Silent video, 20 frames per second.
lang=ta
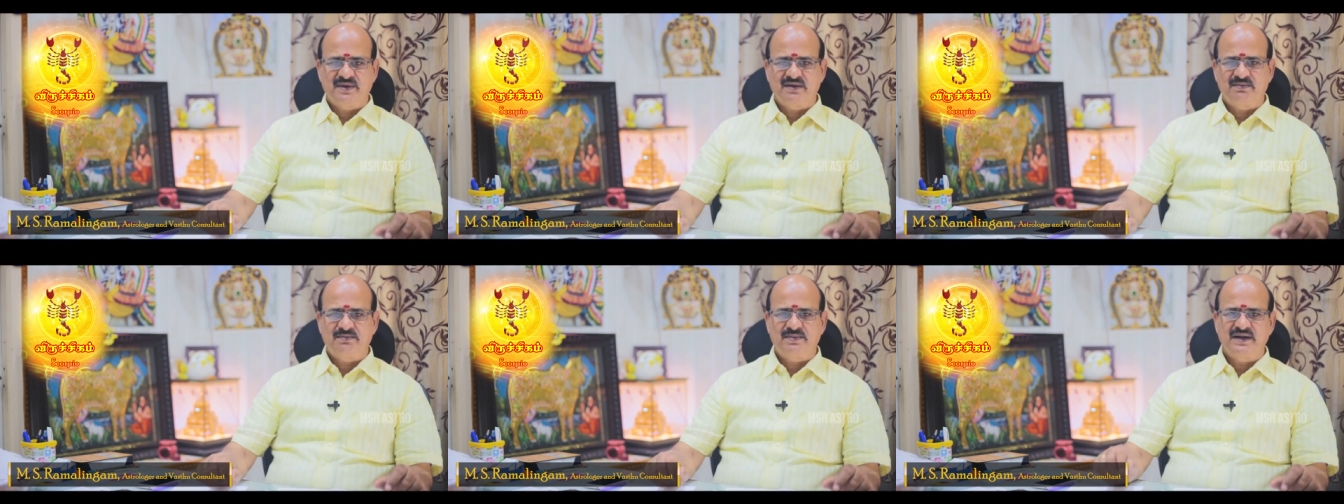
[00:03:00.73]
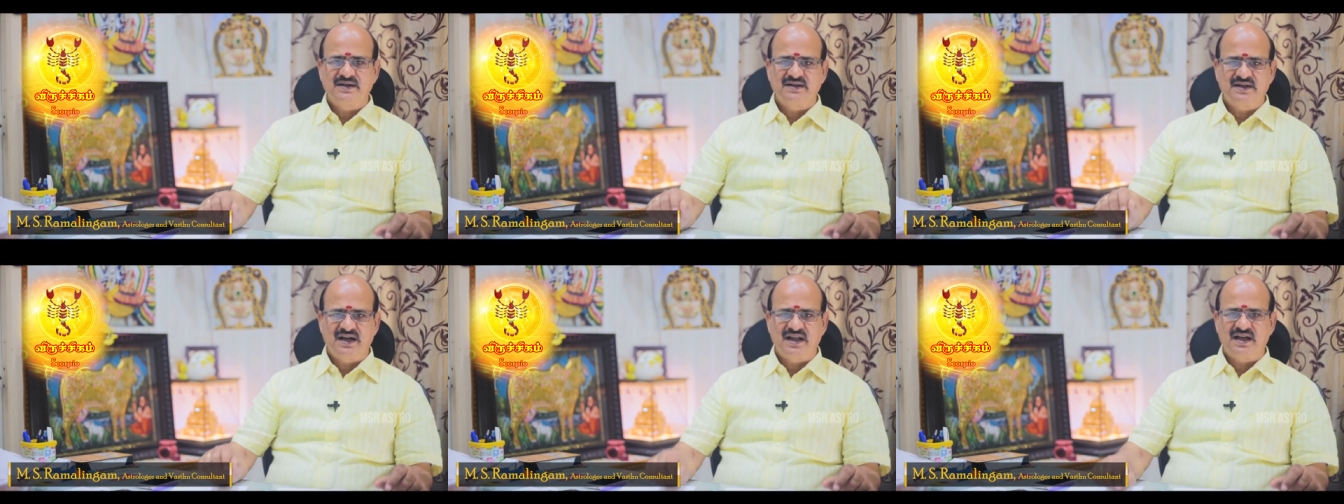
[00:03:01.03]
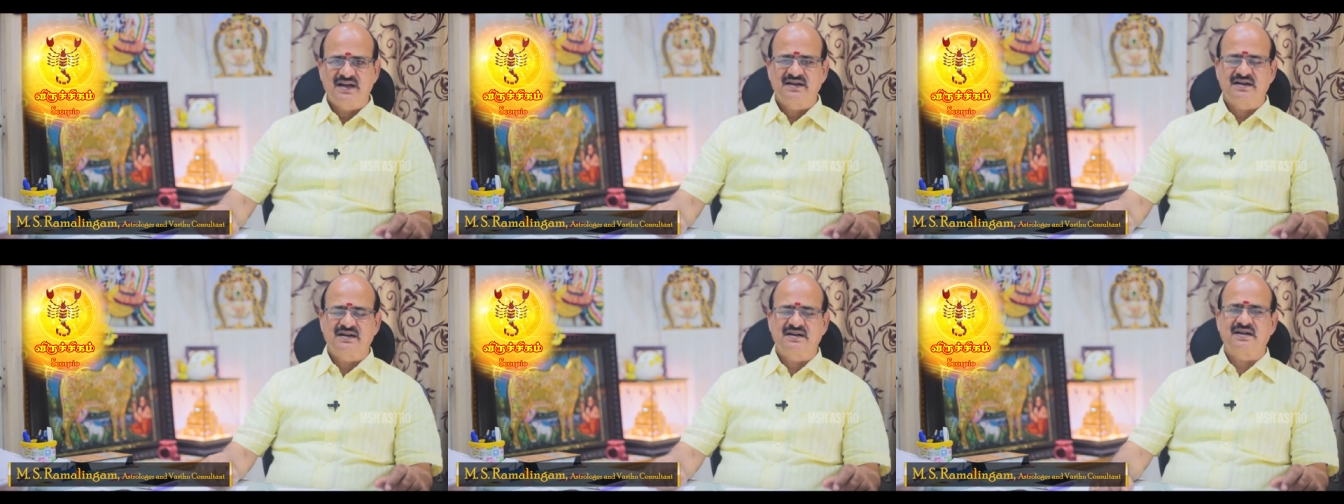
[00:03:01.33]
பேர்
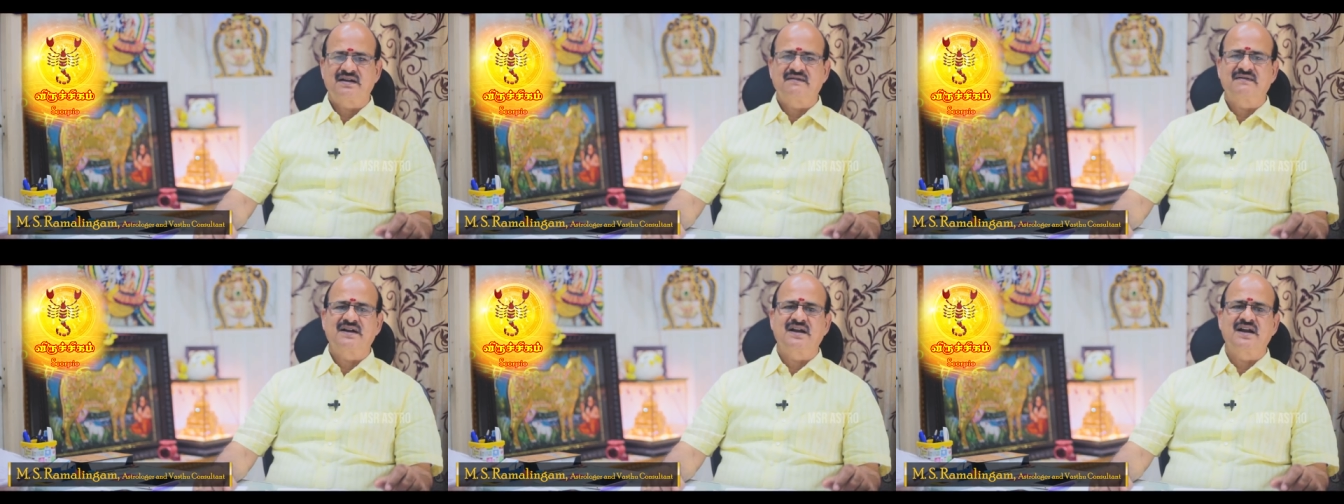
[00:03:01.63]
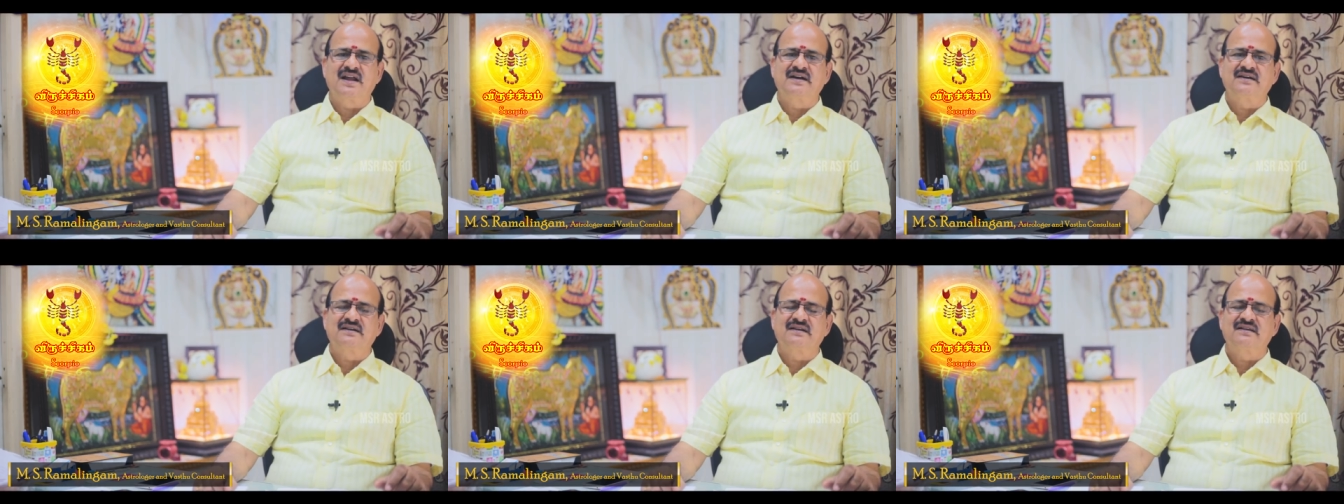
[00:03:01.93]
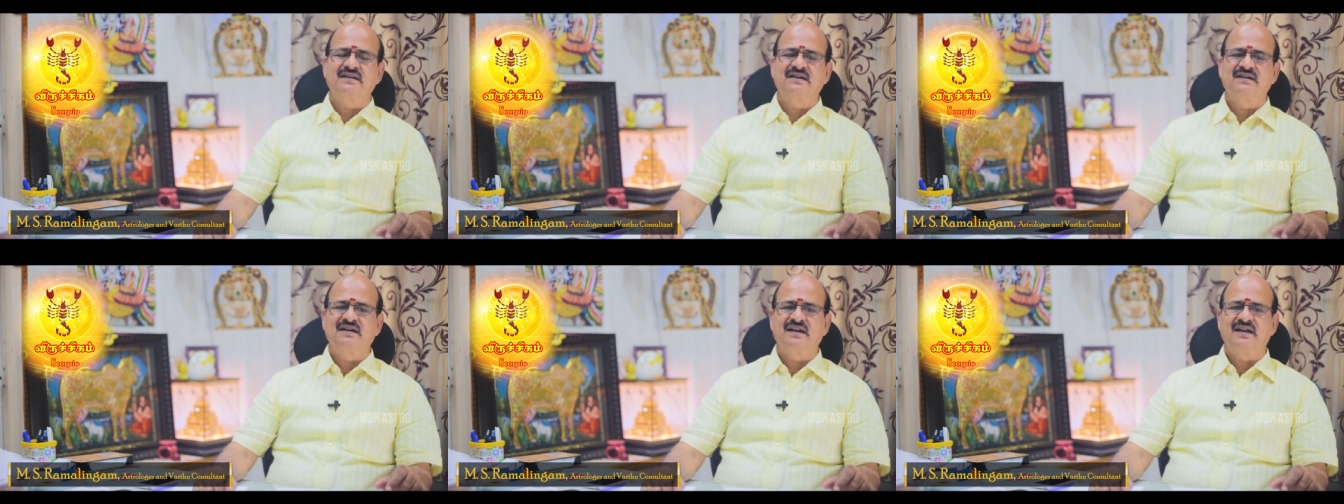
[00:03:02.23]
பெண்களாக இருக்கிறவர்களாக
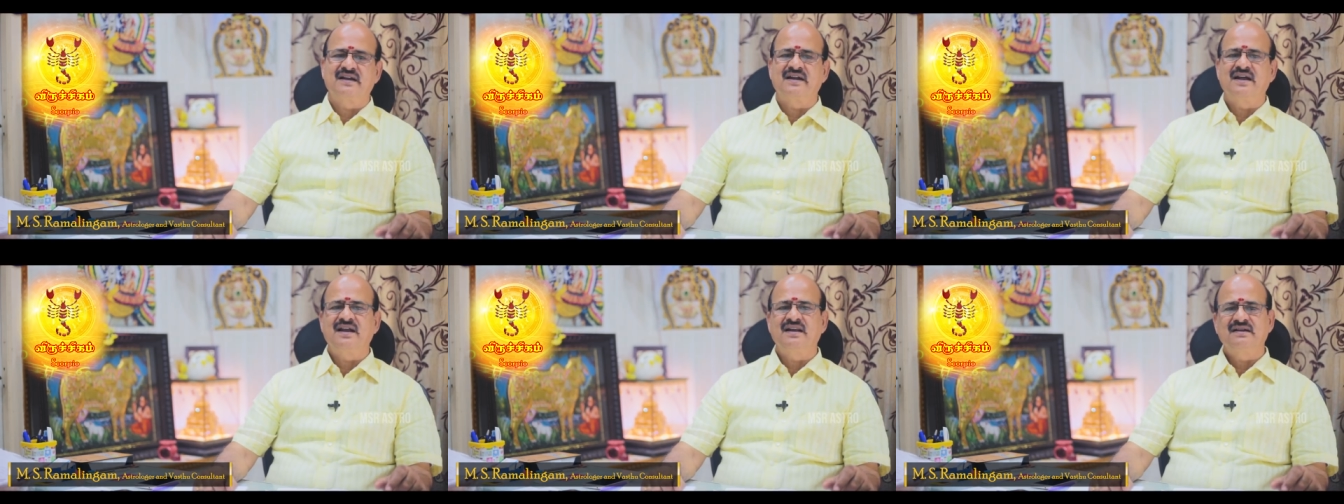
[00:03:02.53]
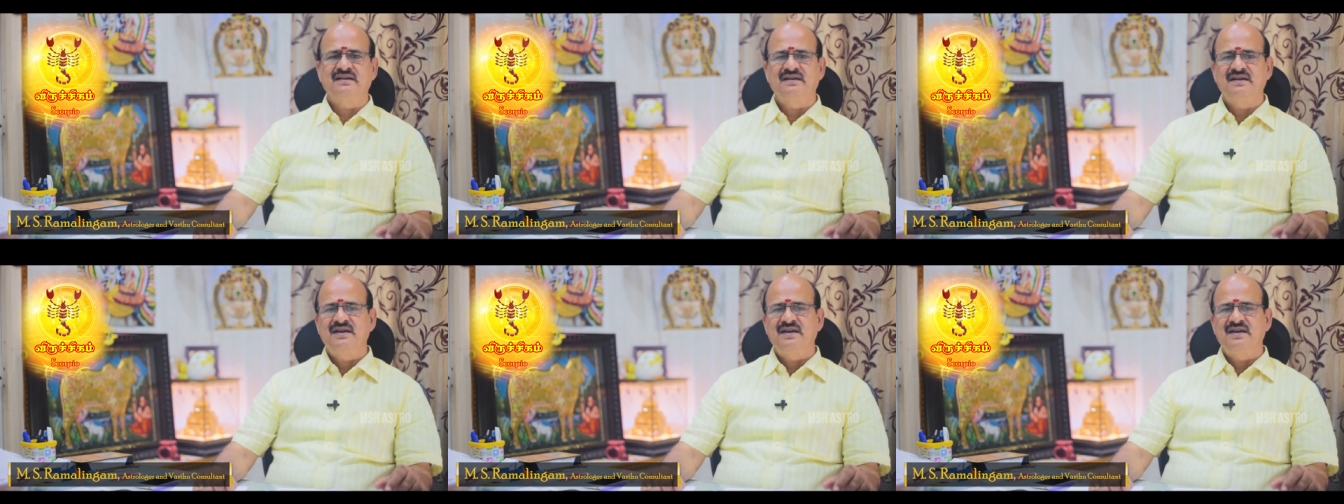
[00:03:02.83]
இருந்தீர்களானால்